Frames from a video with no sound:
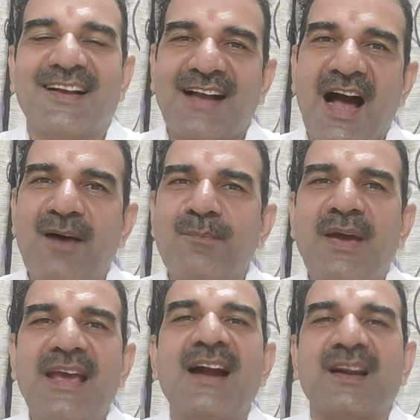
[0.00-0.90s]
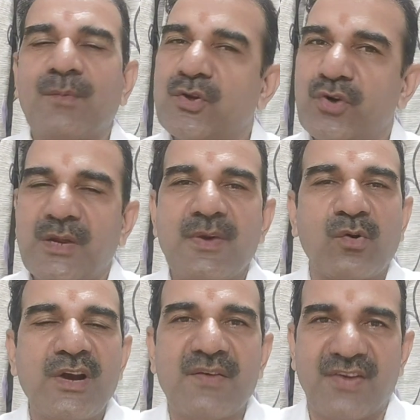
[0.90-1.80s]
काम में या ट्रबल शूटिंग में
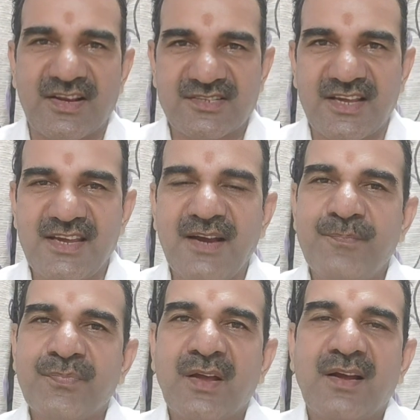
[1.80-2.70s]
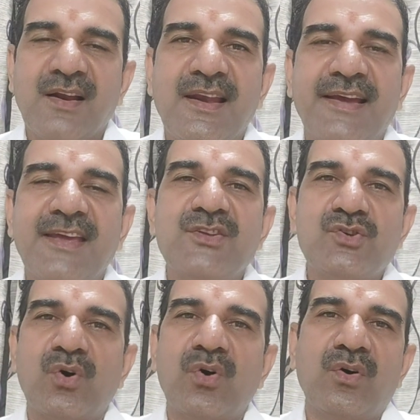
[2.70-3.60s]
कोई डिफरेंस नहीं है लेकिन
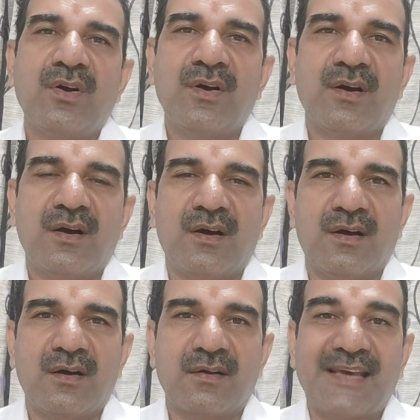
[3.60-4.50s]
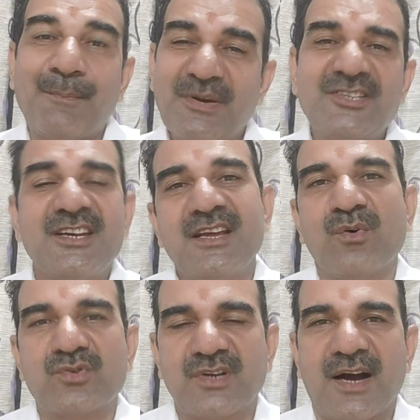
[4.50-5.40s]
जो कैपेसिटी है
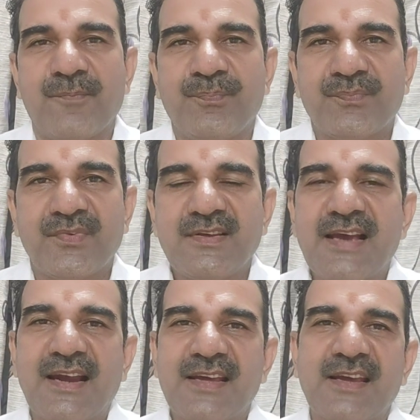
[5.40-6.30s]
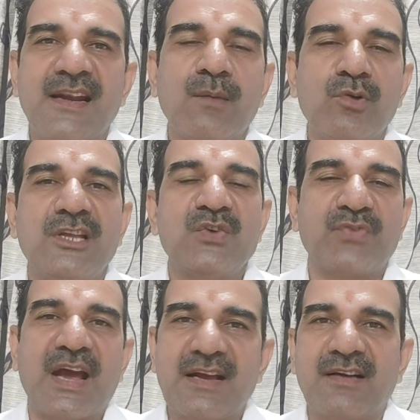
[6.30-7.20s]
उसका यानी कि डब्ल्यू जी
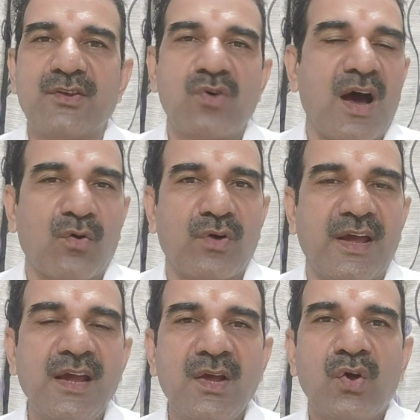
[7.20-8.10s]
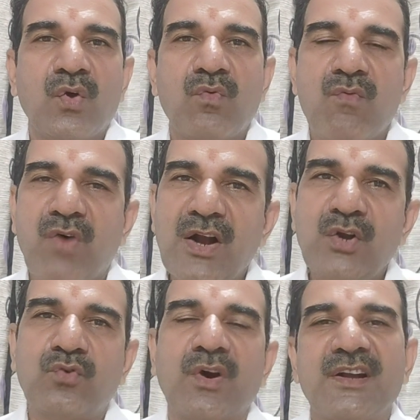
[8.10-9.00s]
फाइव का जो आरनो है वो वन
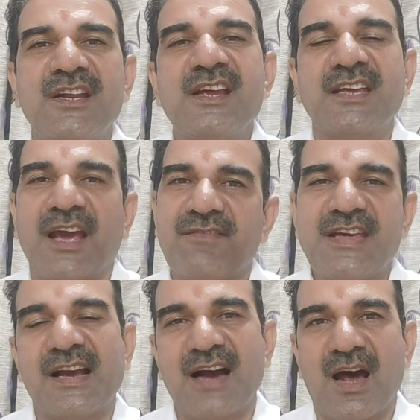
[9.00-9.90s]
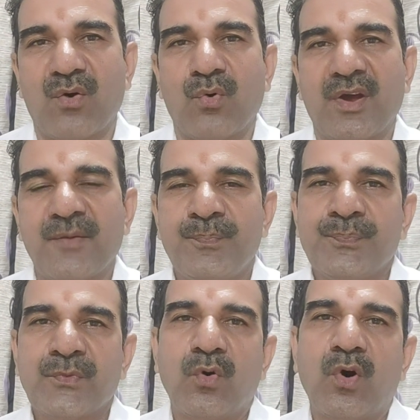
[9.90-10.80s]
ट्वेंटी के वी ए का आरनो है
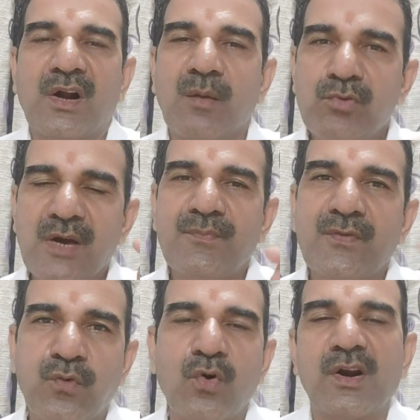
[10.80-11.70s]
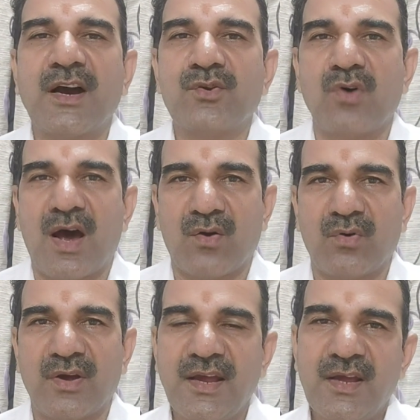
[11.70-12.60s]
और डब्ल्यू एफ पी फोर का जो आरनो
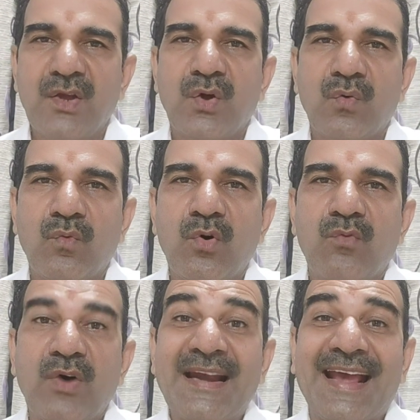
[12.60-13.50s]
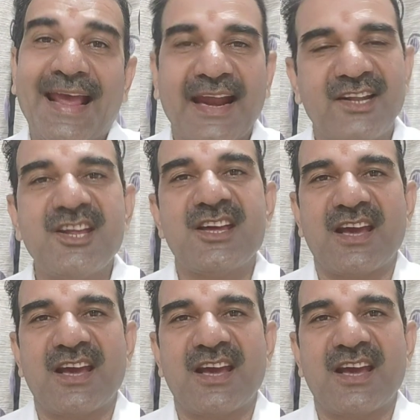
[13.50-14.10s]
है वो 180 एट्टी